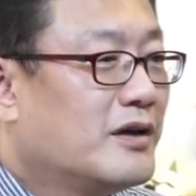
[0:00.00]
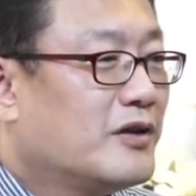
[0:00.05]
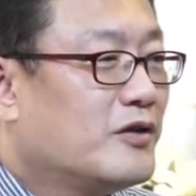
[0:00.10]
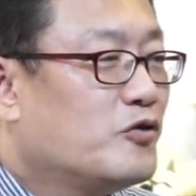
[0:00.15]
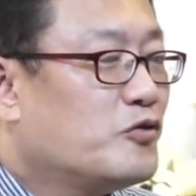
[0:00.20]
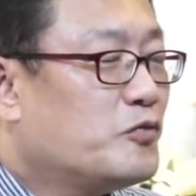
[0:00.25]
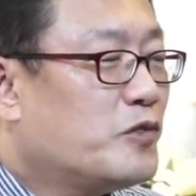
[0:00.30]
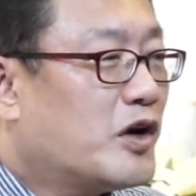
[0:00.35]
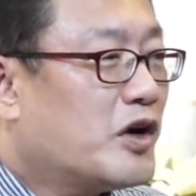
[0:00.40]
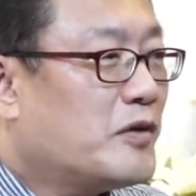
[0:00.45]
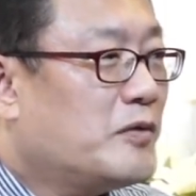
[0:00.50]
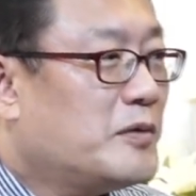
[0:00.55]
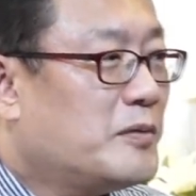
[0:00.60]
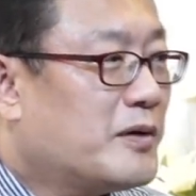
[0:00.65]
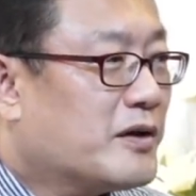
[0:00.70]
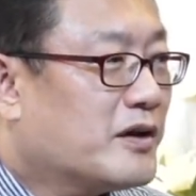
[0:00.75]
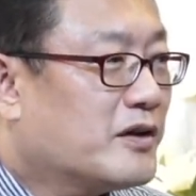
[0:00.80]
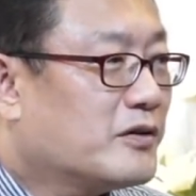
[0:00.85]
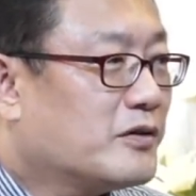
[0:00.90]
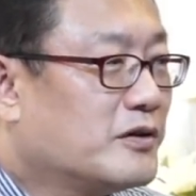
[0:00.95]

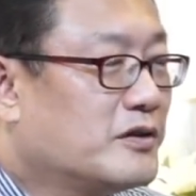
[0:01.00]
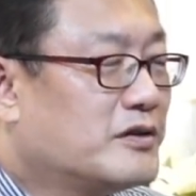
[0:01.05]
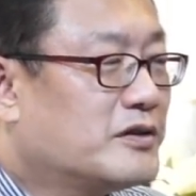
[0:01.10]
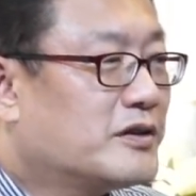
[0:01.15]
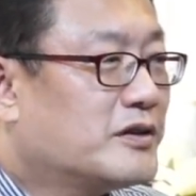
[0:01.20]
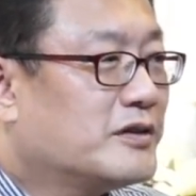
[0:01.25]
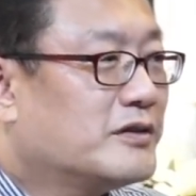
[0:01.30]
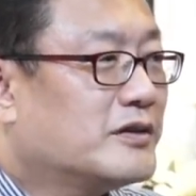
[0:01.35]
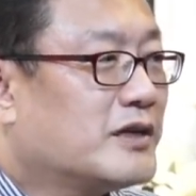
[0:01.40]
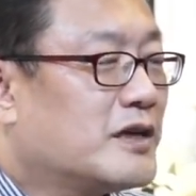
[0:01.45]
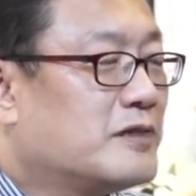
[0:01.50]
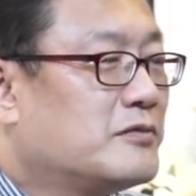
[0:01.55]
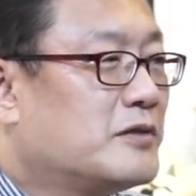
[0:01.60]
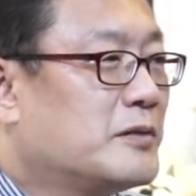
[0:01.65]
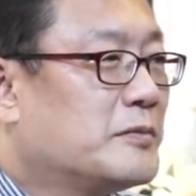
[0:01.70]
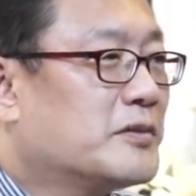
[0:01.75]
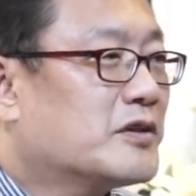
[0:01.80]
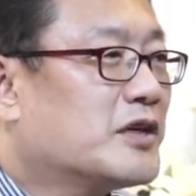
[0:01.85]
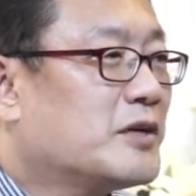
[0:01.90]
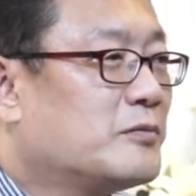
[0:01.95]
육바라밀밖에 더 있어요. 나무
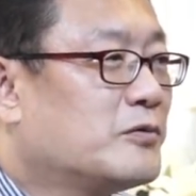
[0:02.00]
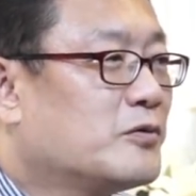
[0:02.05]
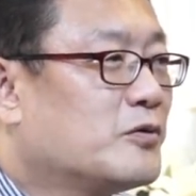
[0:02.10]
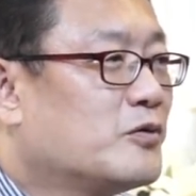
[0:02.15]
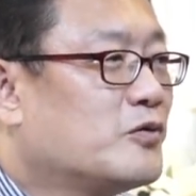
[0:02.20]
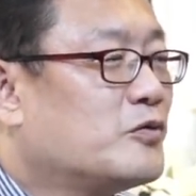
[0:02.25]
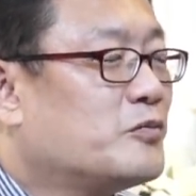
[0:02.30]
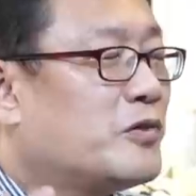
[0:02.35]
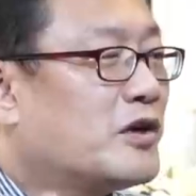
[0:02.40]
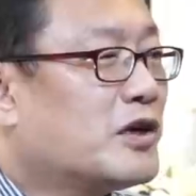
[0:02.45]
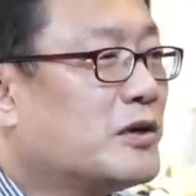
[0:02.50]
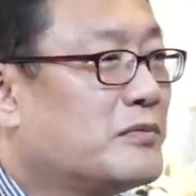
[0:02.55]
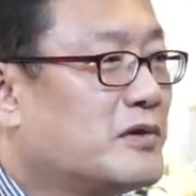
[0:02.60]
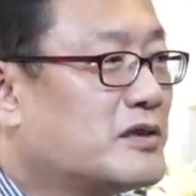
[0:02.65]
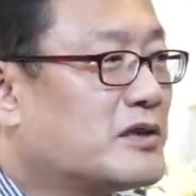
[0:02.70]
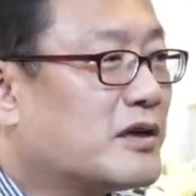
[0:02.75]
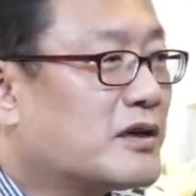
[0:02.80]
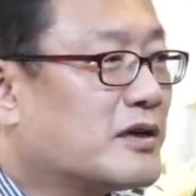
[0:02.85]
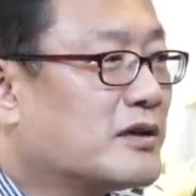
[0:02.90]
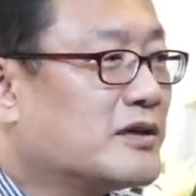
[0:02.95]
아미타불로 육바라밀
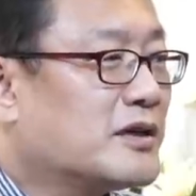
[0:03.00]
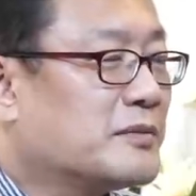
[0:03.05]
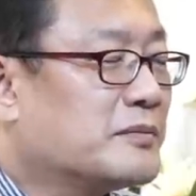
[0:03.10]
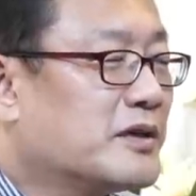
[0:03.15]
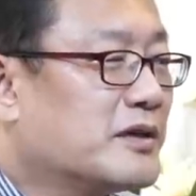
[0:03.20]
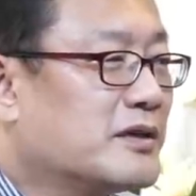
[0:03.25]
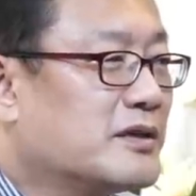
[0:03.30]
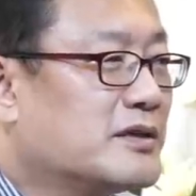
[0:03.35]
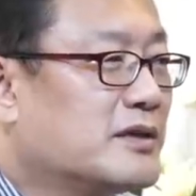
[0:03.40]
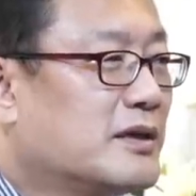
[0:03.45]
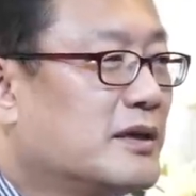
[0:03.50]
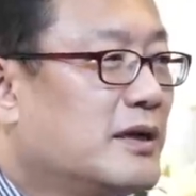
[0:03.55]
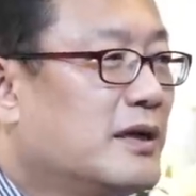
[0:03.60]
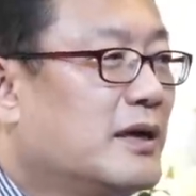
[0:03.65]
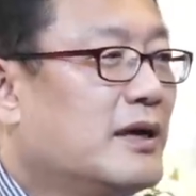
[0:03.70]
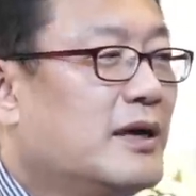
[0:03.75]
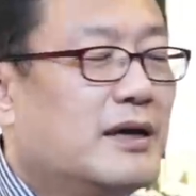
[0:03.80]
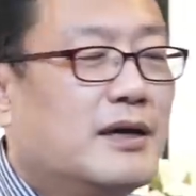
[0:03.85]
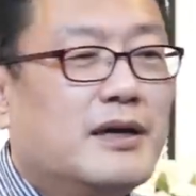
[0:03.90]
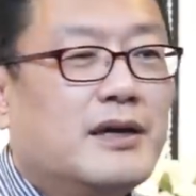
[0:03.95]
잘한 양반이지.
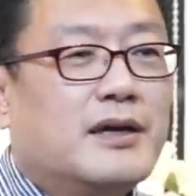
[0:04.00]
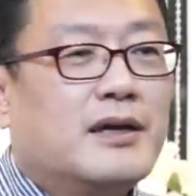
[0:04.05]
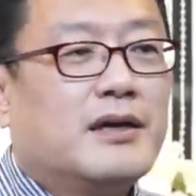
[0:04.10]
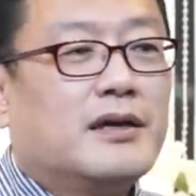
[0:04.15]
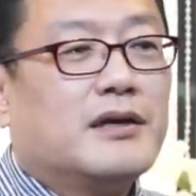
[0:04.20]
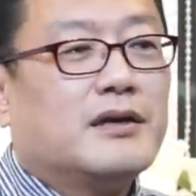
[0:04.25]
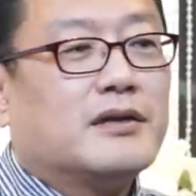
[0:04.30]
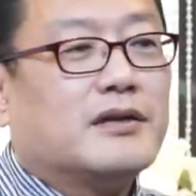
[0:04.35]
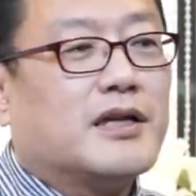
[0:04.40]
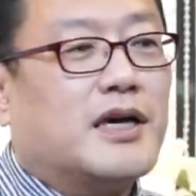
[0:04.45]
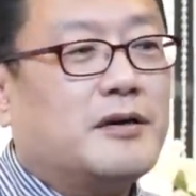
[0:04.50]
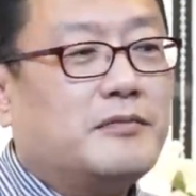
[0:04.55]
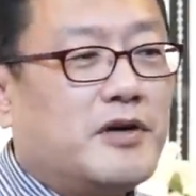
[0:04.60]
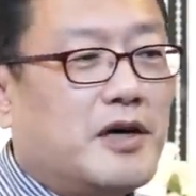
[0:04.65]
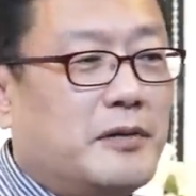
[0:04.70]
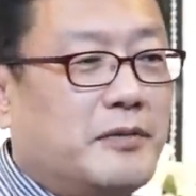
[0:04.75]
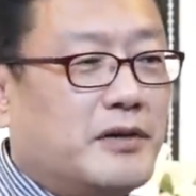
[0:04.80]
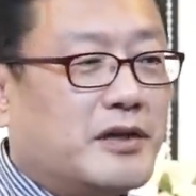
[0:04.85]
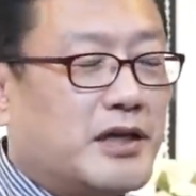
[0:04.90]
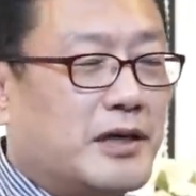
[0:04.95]
나무
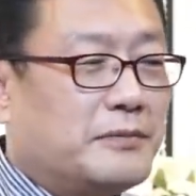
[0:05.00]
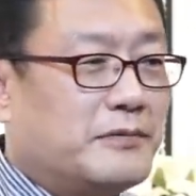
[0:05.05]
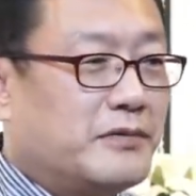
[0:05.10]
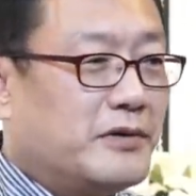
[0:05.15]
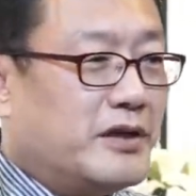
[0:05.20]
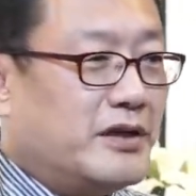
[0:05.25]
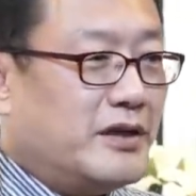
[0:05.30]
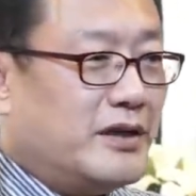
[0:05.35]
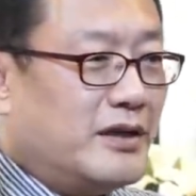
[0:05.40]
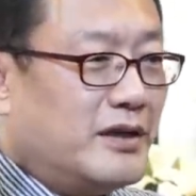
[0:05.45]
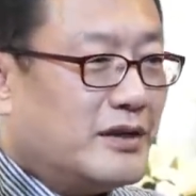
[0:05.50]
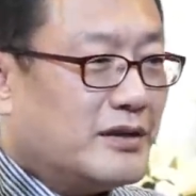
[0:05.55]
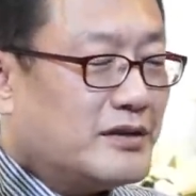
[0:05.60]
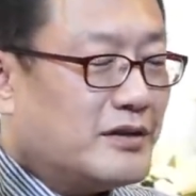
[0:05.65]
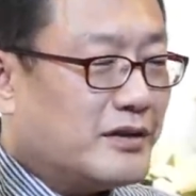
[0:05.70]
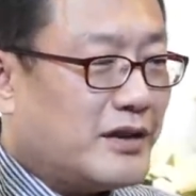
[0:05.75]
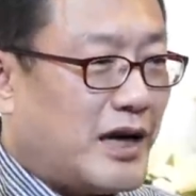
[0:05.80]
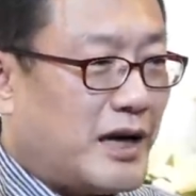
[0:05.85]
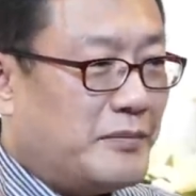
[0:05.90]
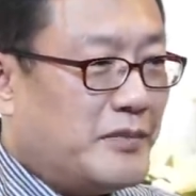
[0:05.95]
아미타불이니
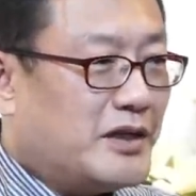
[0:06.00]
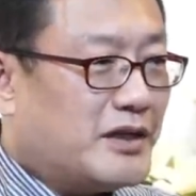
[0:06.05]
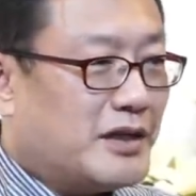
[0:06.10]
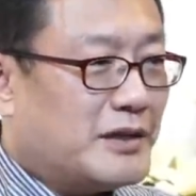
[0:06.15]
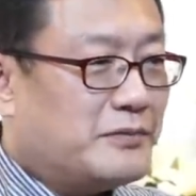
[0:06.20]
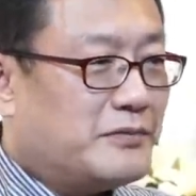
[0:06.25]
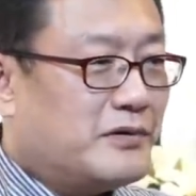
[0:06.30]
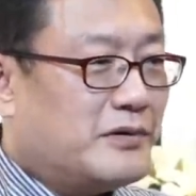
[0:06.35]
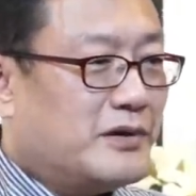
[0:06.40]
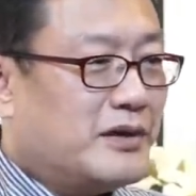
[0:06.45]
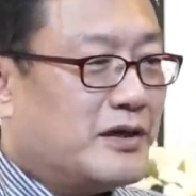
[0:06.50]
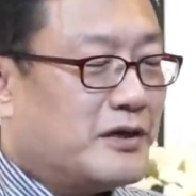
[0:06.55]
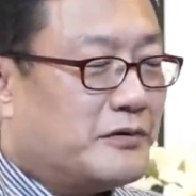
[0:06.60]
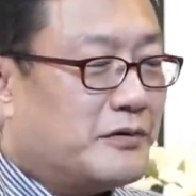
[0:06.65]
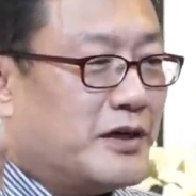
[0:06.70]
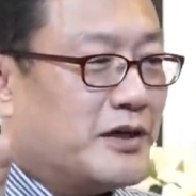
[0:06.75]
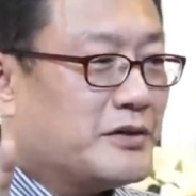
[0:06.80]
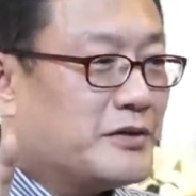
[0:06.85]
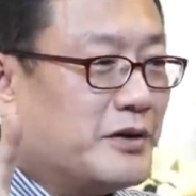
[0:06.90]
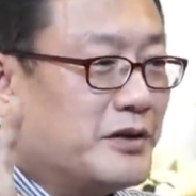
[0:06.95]
저기 아미타불이라고
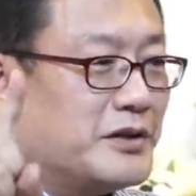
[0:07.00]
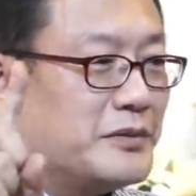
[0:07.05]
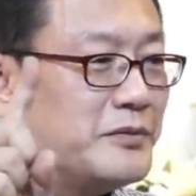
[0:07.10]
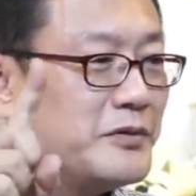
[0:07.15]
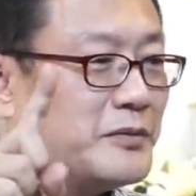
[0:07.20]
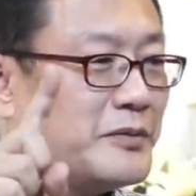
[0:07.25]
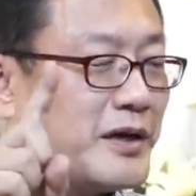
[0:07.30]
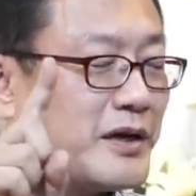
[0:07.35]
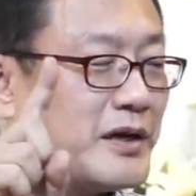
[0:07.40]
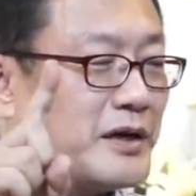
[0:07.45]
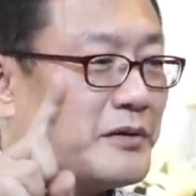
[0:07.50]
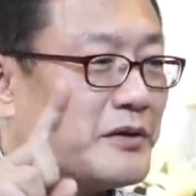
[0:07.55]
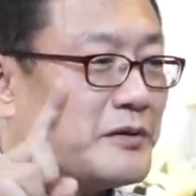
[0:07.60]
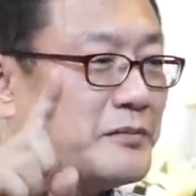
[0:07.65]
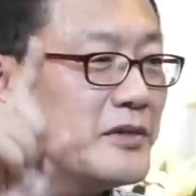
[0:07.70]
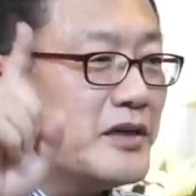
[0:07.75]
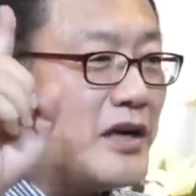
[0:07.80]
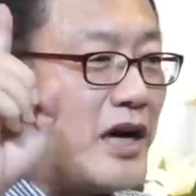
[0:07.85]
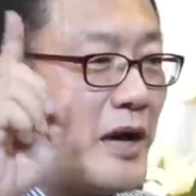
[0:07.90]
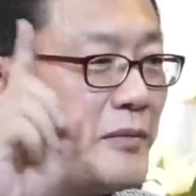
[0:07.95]
해야죠. 이름으로 말할
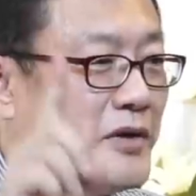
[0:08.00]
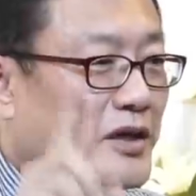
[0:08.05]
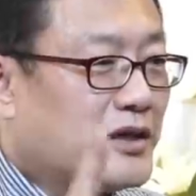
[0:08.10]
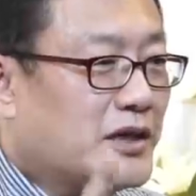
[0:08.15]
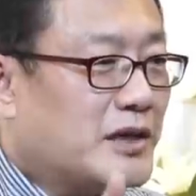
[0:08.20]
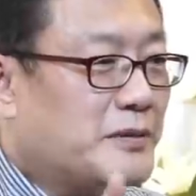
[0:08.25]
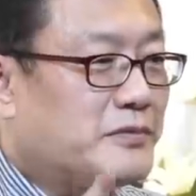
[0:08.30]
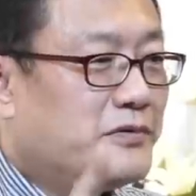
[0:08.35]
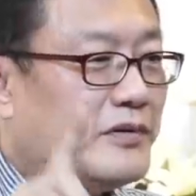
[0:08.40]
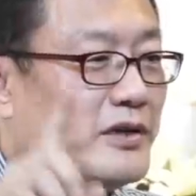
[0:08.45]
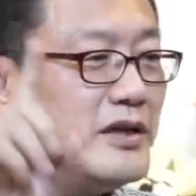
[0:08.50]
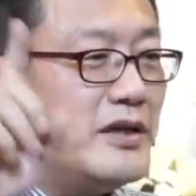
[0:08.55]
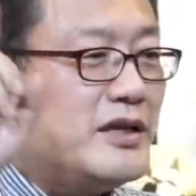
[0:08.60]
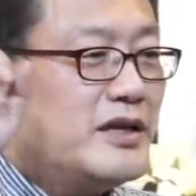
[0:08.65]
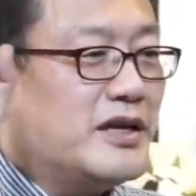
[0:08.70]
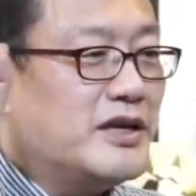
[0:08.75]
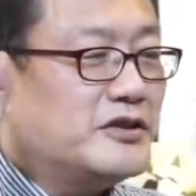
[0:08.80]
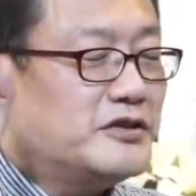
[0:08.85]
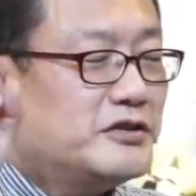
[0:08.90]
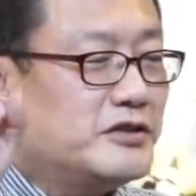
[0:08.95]
거면
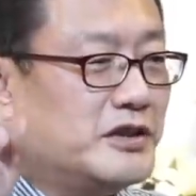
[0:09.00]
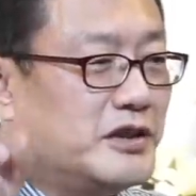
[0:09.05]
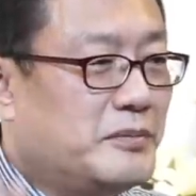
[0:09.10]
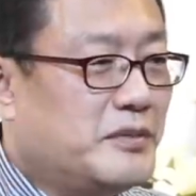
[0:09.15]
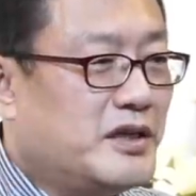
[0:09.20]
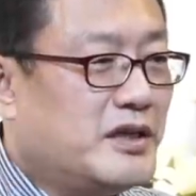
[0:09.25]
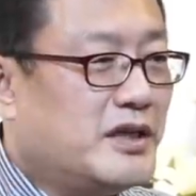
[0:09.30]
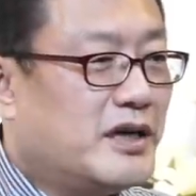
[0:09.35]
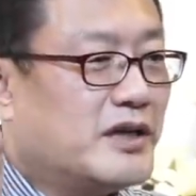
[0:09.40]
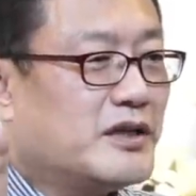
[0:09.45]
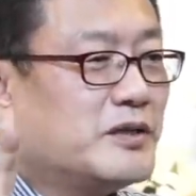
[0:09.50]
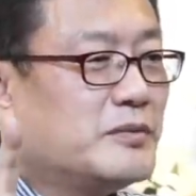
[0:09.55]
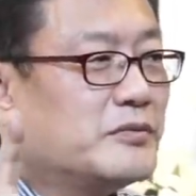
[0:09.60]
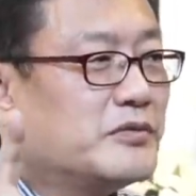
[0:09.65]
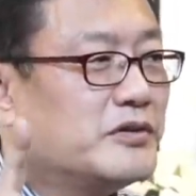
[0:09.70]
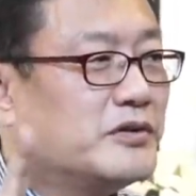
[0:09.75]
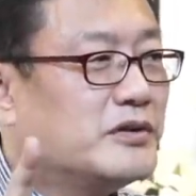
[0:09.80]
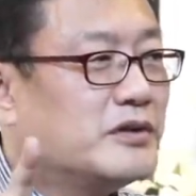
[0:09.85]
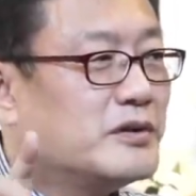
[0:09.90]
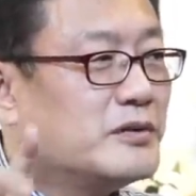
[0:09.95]
아미타불이니 예수님이니 하는
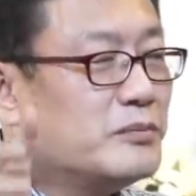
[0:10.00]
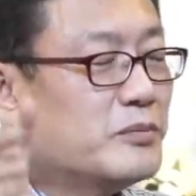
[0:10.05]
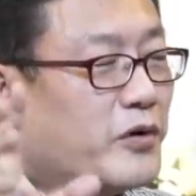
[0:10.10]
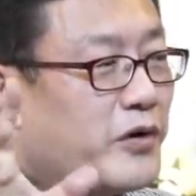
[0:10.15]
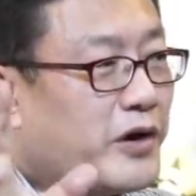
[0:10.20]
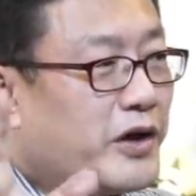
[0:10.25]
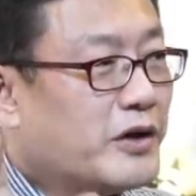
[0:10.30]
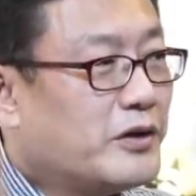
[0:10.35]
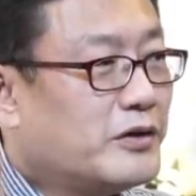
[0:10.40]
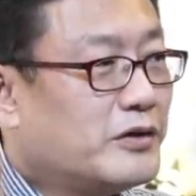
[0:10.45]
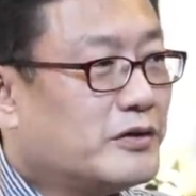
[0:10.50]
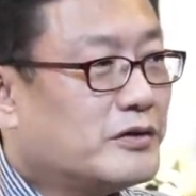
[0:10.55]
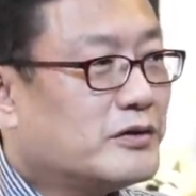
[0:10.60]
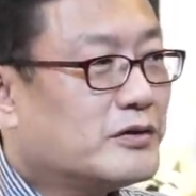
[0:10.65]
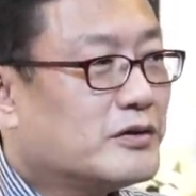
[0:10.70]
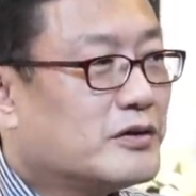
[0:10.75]
분들은 뭐예요?